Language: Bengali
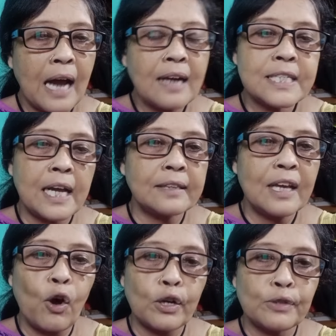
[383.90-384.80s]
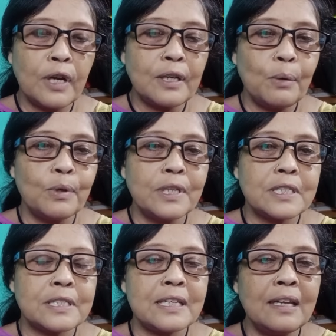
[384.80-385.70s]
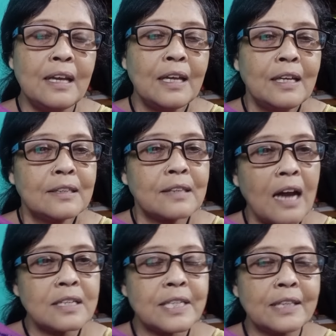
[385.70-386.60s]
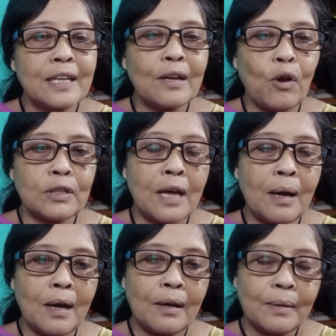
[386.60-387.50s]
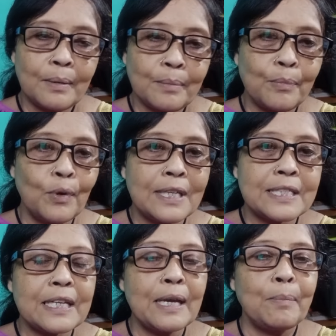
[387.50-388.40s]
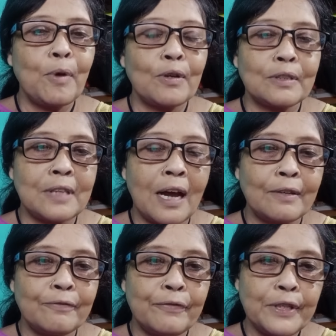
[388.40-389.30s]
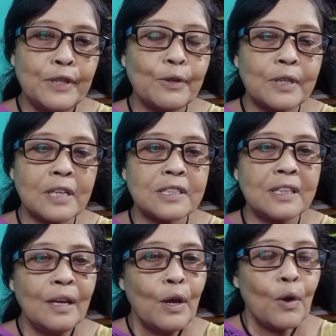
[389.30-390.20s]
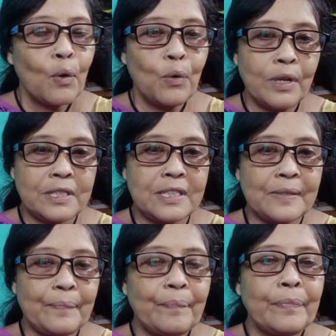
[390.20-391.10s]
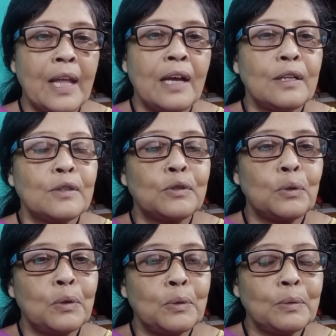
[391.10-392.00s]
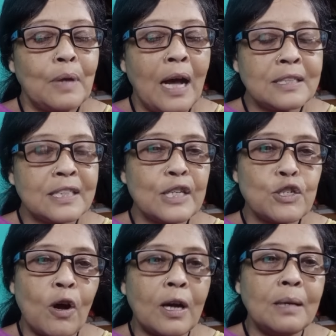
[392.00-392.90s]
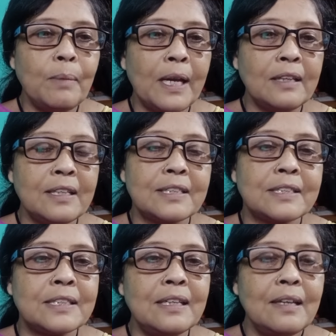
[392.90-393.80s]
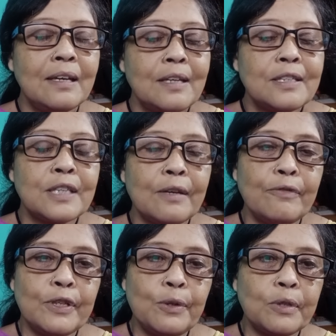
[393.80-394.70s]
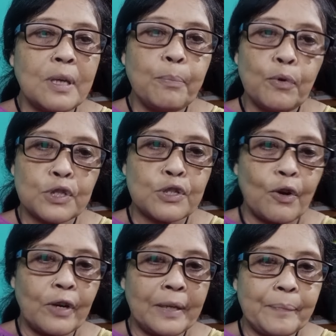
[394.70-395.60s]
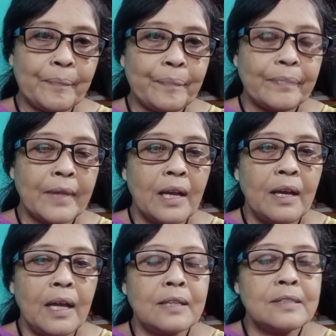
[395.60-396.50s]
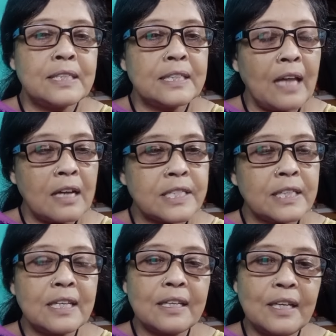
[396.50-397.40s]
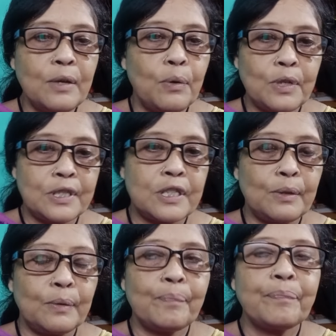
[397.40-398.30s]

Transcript: যার সাথে ঘটনাটা হয়েছে তার সাথে কথা বলেছে এবং তার ভিডিওটা সে করেছে তো আজকে সকালবেলা দেখছি সে ভিডিওটা পোস্ট করে যে তার সাথে কি হয়েছিল